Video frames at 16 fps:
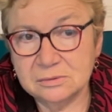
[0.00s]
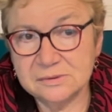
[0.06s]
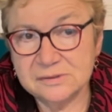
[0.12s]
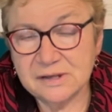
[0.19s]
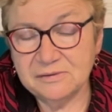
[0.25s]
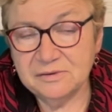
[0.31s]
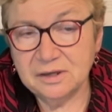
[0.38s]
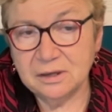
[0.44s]

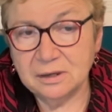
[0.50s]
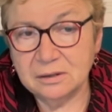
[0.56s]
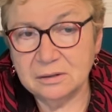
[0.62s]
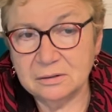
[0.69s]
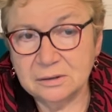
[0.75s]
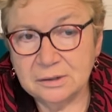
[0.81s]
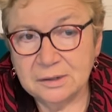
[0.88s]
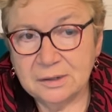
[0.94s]
c'est-à-dire,
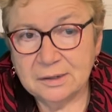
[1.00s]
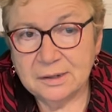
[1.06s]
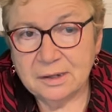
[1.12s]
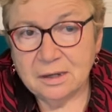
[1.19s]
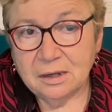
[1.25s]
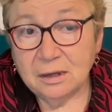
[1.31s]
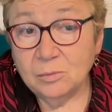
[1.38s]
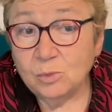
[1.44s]

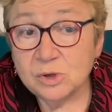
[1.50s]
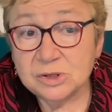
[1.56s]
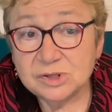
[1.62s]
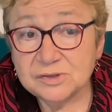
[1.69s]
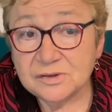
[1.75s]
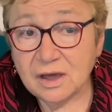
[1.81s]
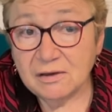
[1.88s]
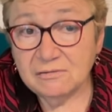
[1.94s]
euh, moi
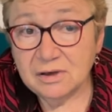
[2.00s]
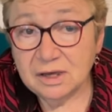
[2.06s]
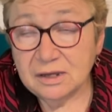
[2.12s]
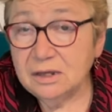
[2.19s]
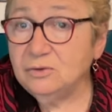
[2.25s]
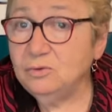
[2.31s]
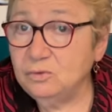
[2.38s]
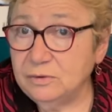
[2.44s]
je
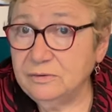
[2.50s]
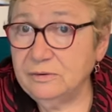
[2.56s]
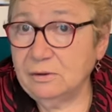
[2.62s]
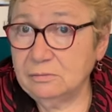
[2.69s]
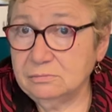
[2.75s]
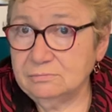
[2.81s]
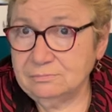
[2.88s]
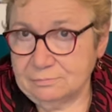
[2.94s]
travaillais tout le
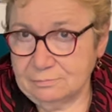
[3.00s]
temps.